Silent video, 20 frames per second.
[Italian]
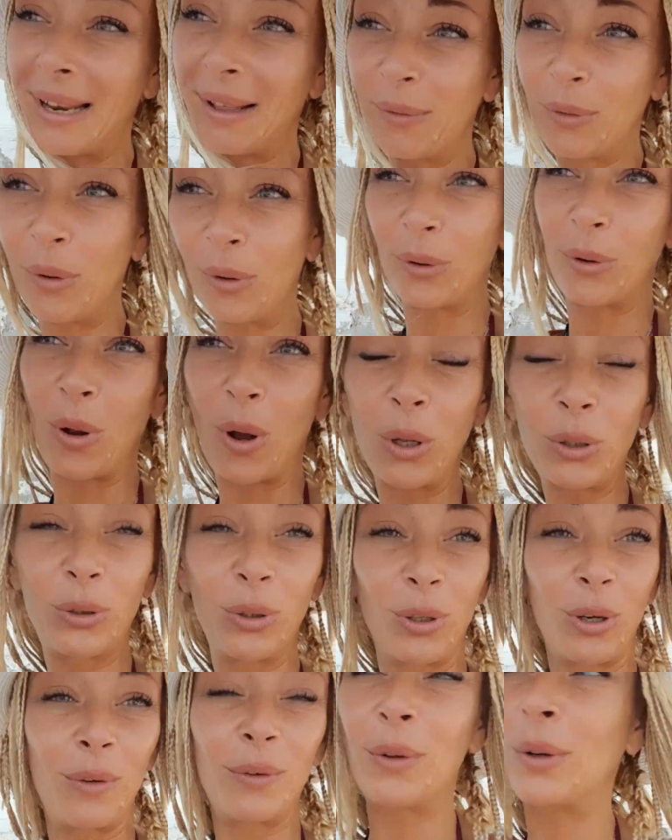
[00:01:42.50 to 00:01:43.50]
lavoro,
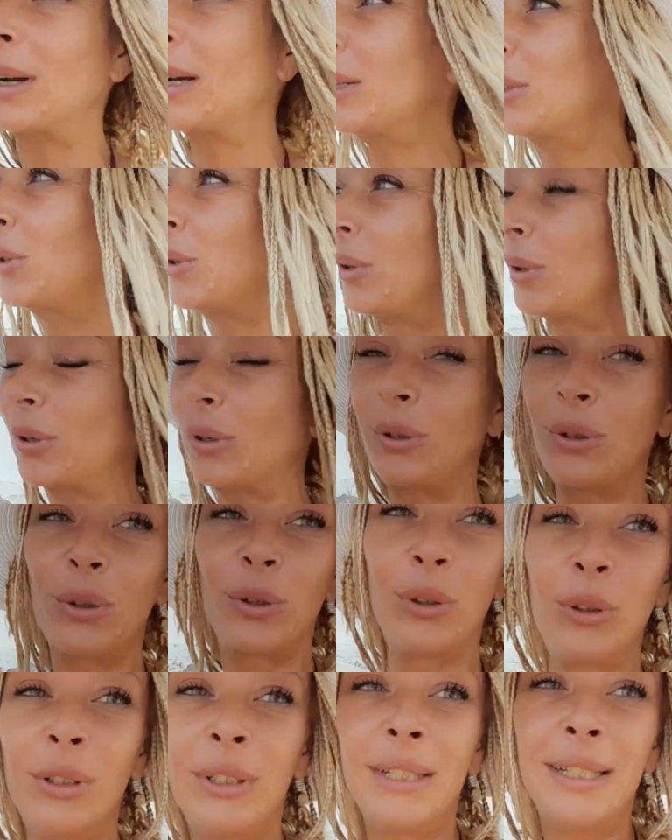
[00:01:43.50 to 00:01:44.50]
8-9 ore al
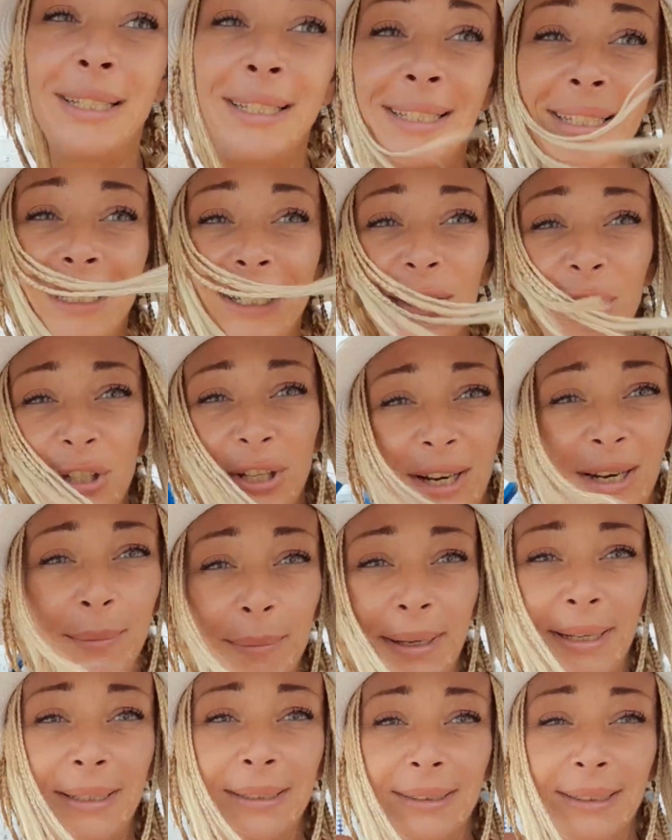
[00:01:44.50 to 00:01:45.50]
giorno,
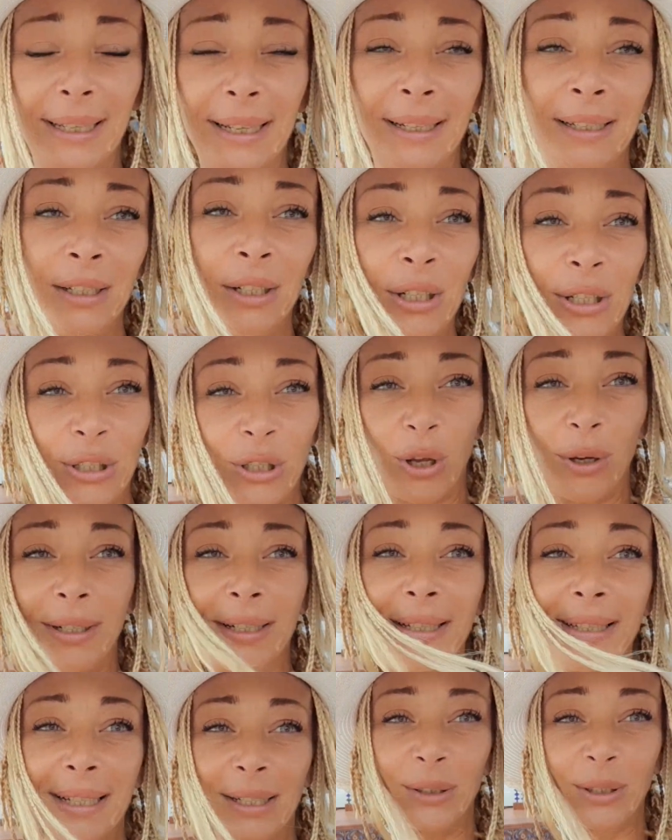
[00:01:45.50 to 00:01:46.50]
sinceramente
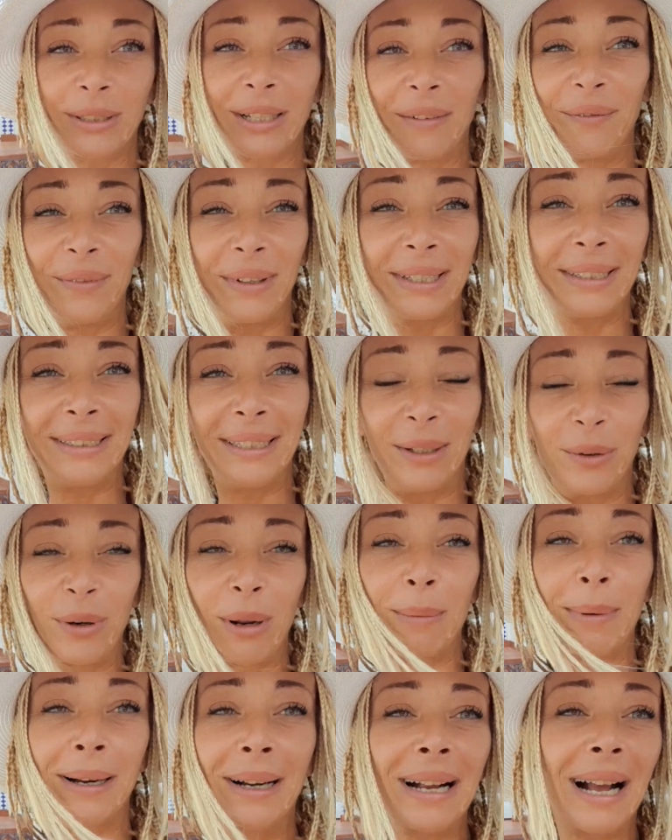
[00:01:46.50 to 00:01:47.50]
ad avvertire una
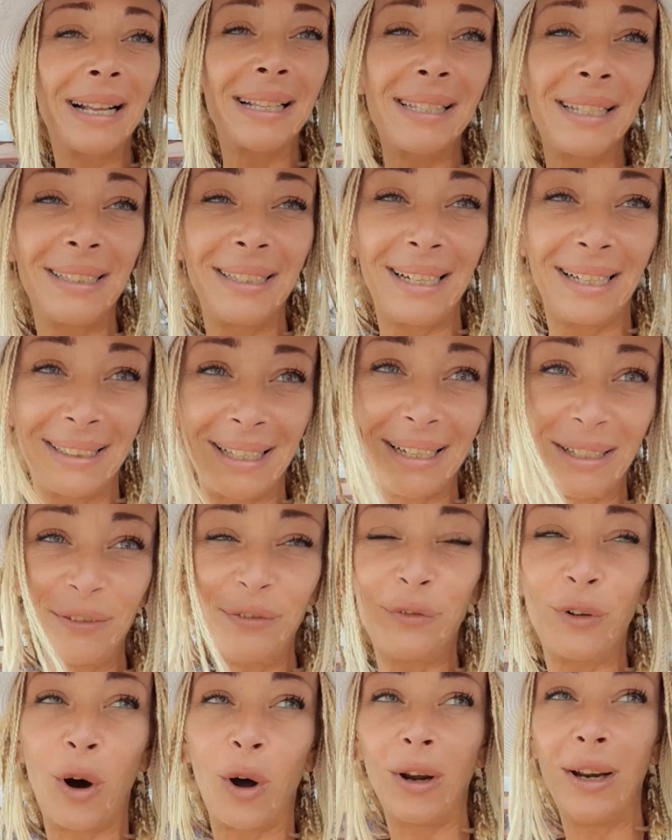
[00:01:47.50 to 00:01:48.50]
mancanza di Natale
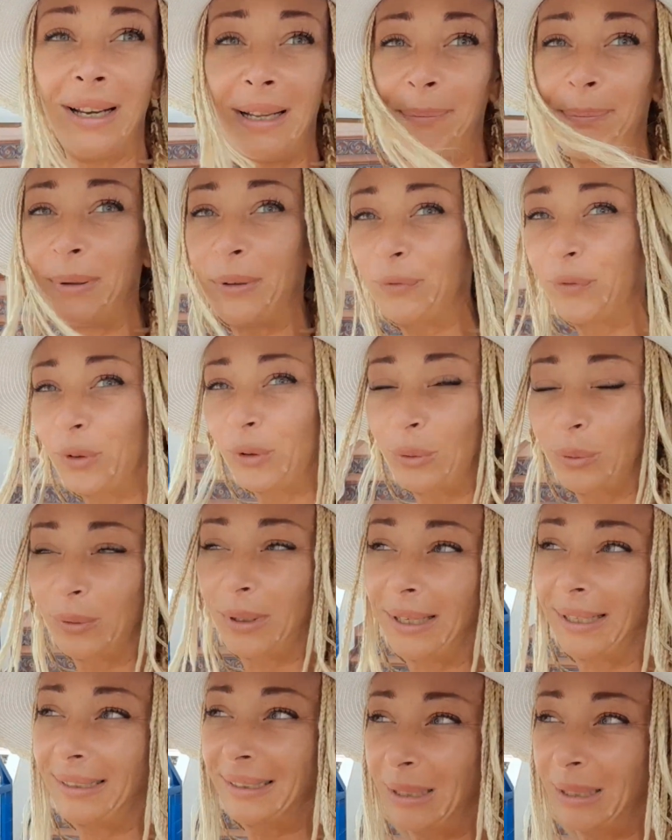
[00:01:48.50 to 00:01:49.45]
folle, per fortuna